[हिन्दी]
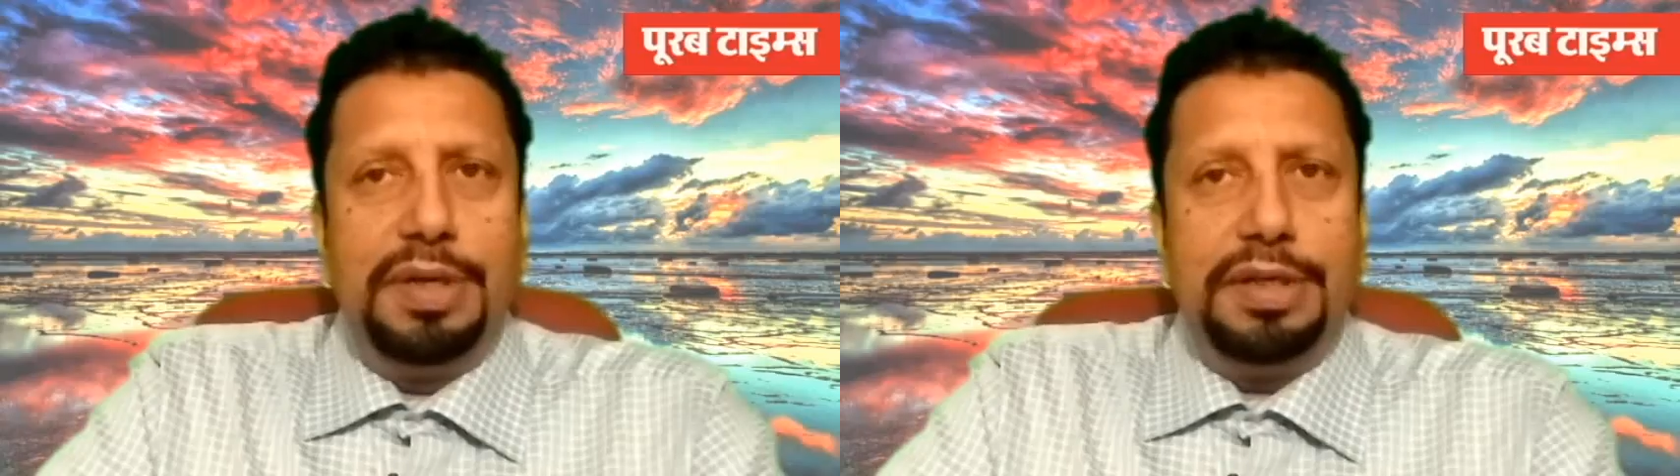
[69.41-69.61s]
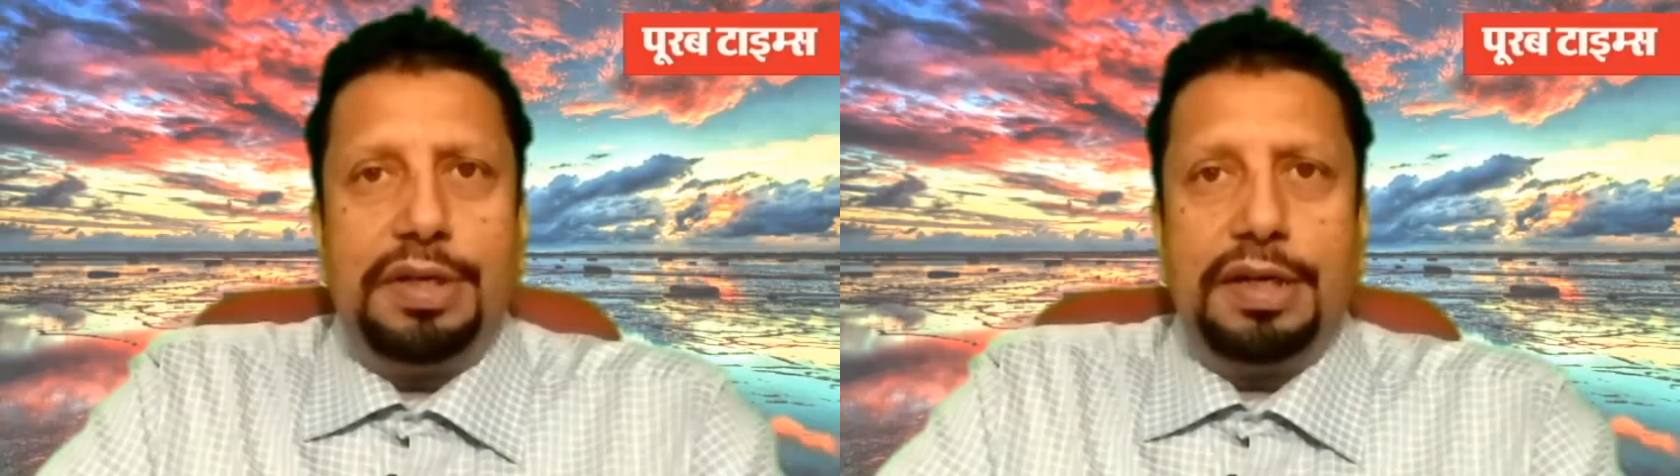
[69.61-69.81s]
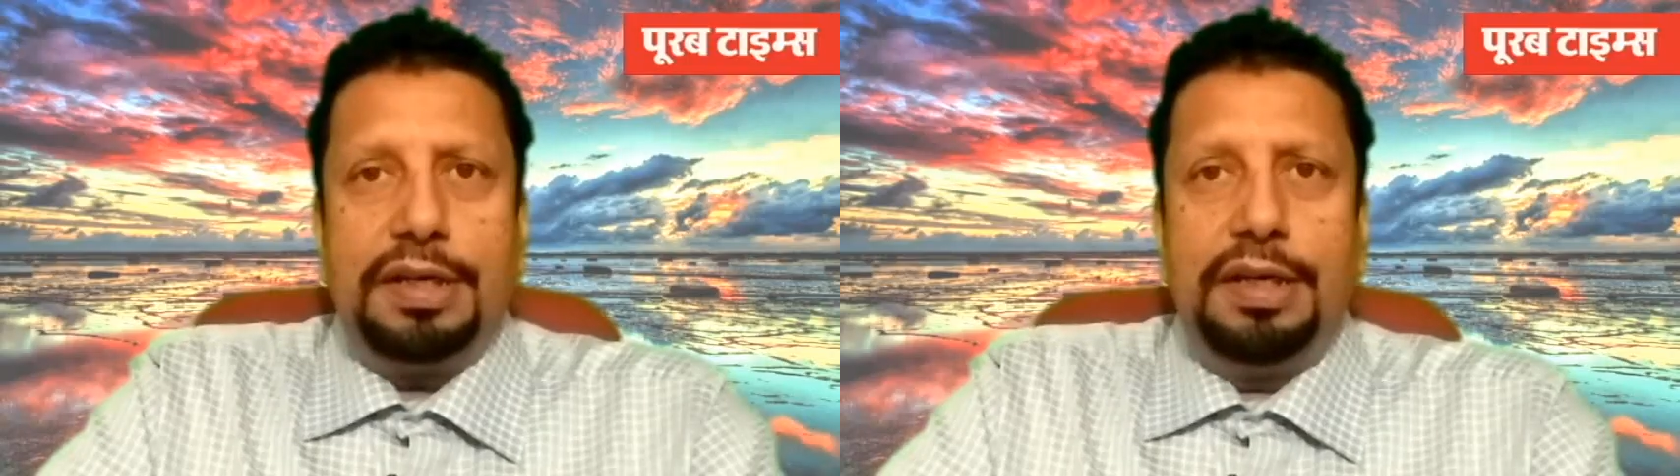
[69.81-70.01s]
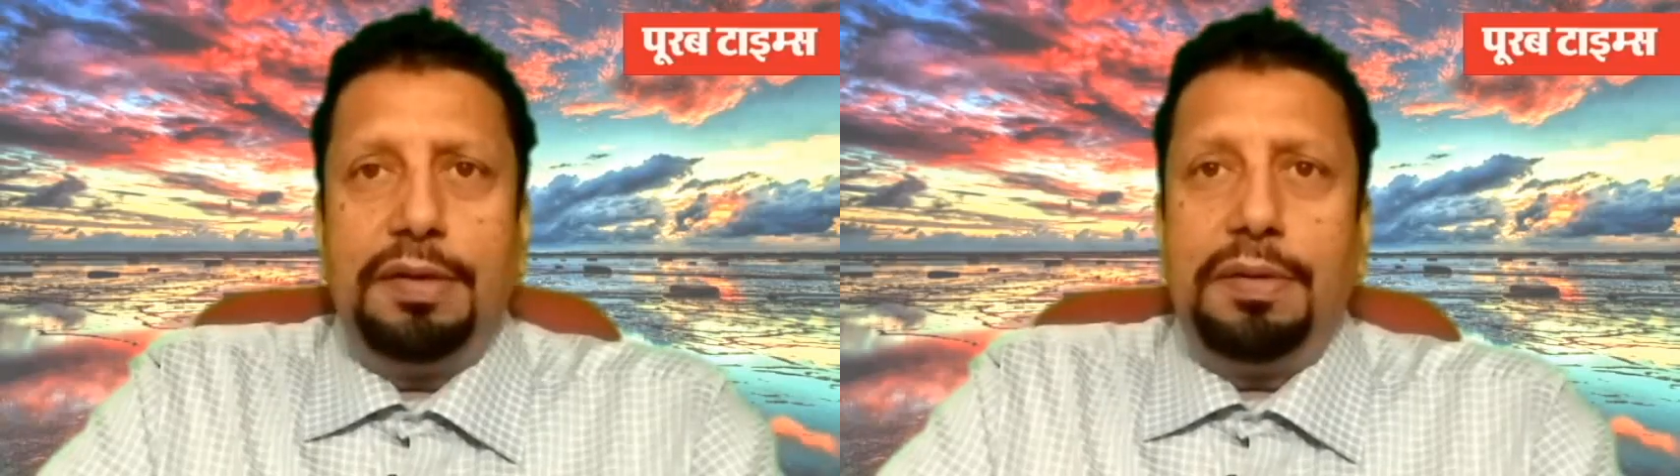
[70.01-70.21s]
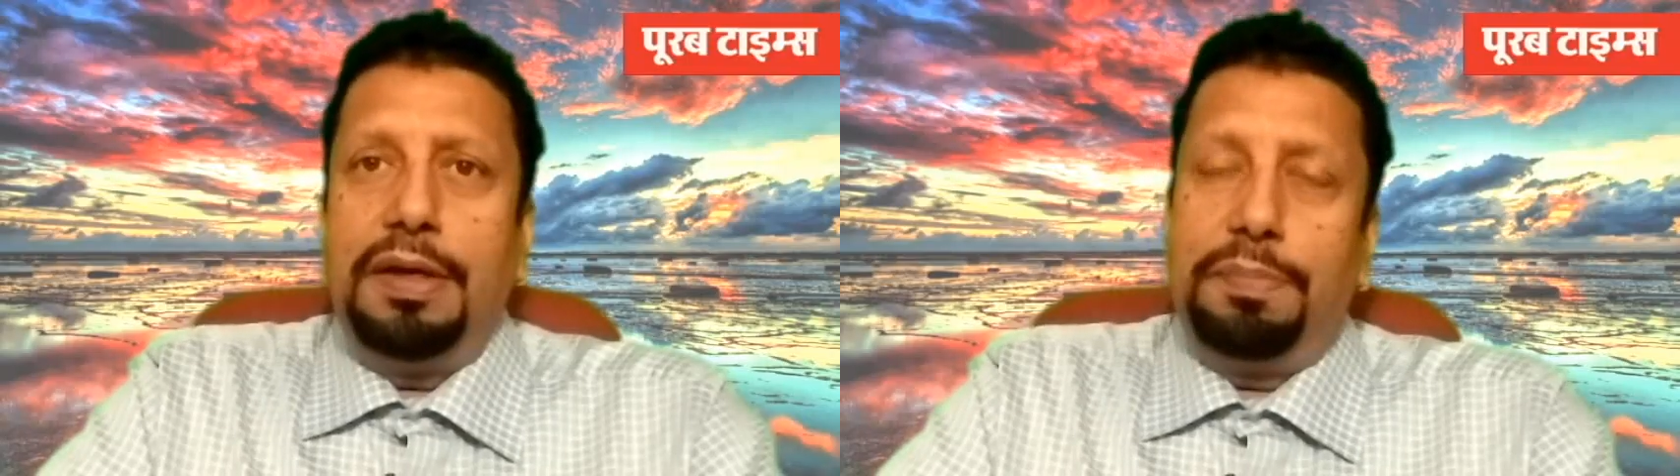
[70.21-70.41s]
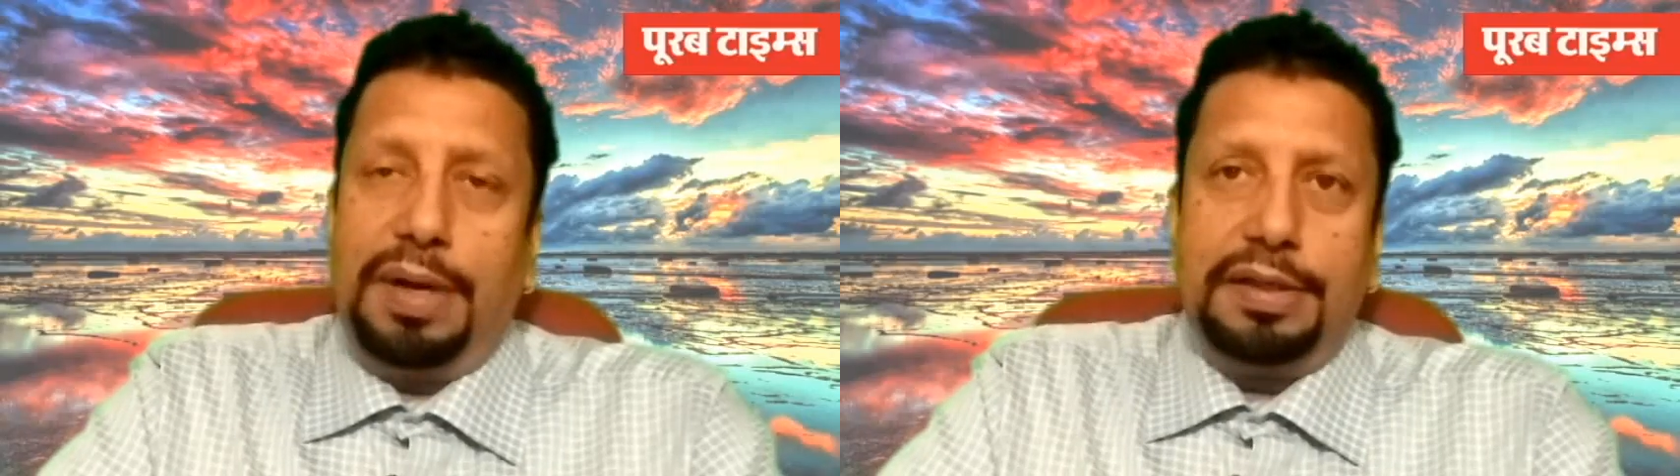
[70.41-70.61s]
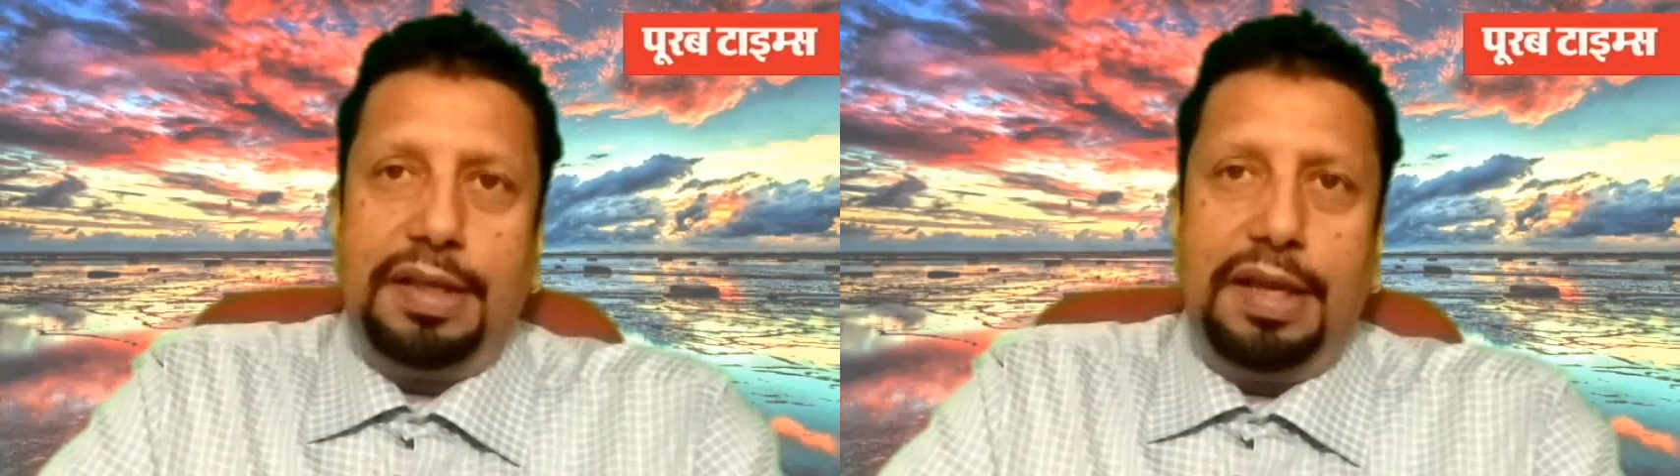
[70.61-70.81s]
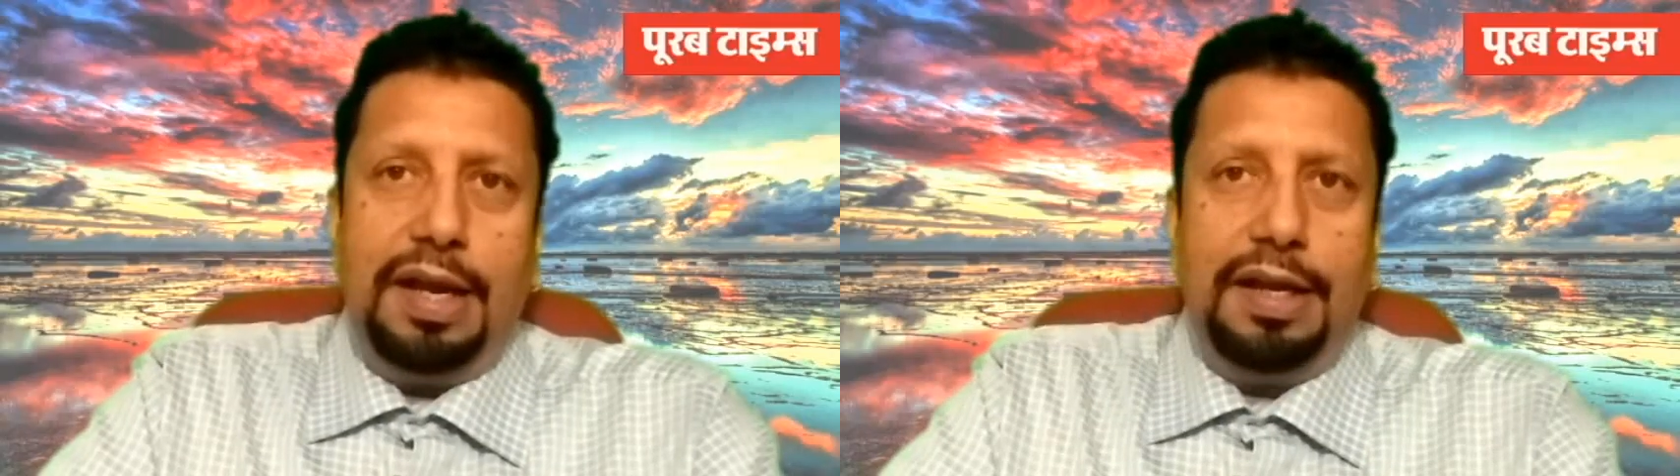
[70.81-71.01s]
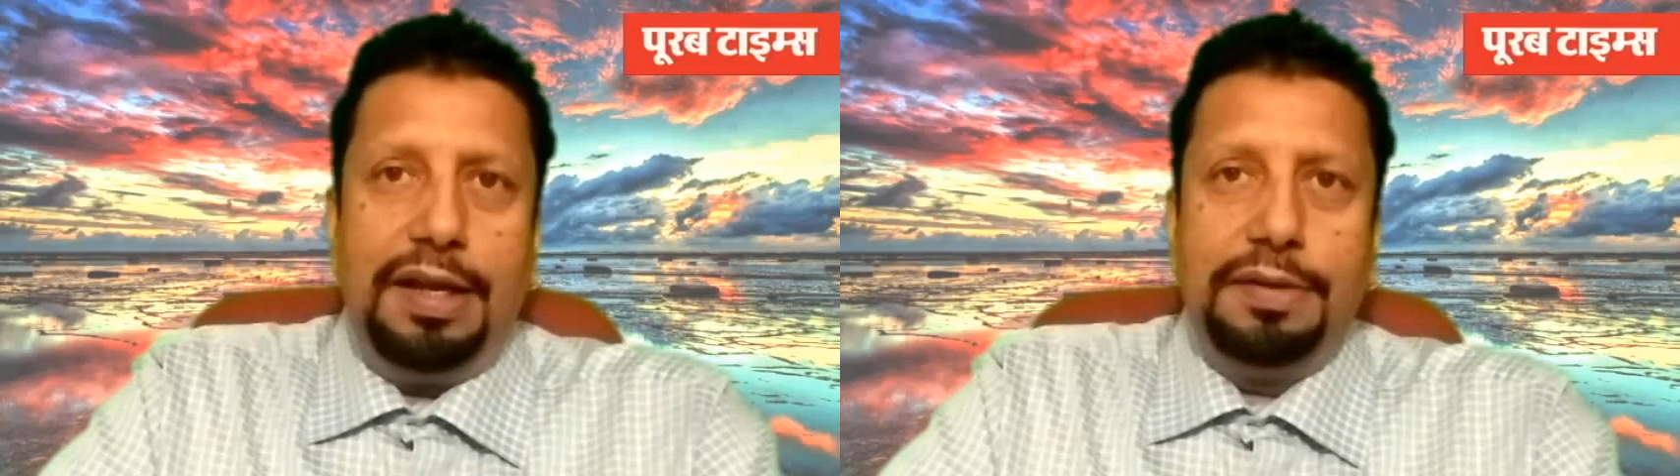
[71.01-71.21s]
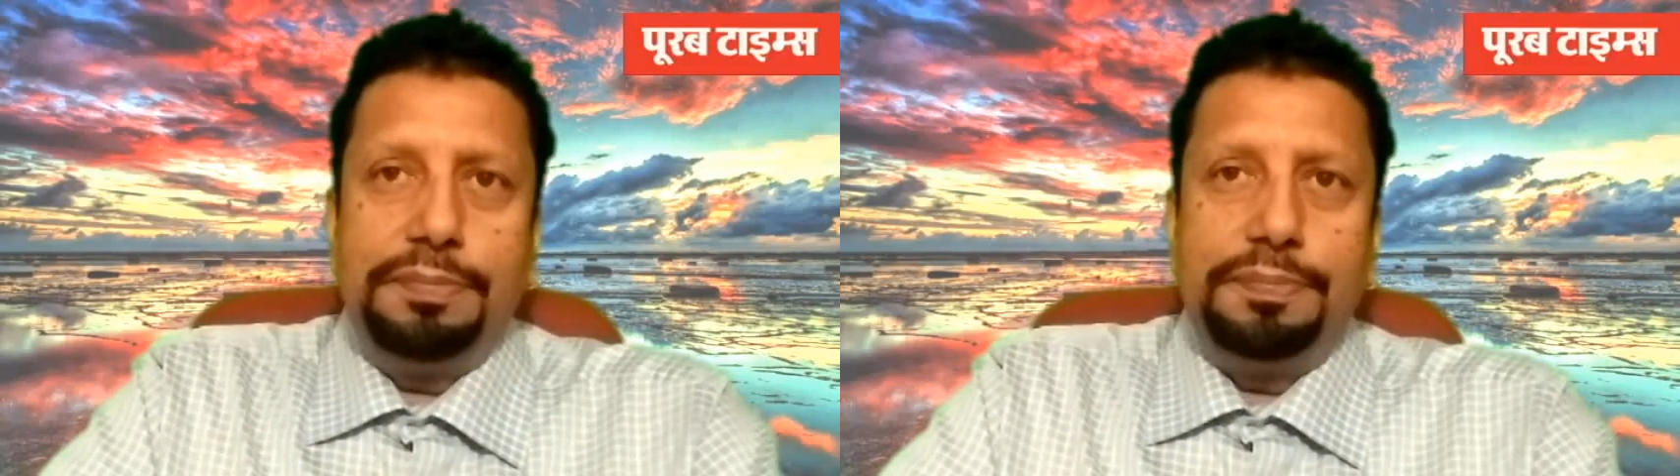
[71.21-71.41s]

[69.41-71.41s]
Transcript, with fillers: मिश्र की पंक्तियां हैं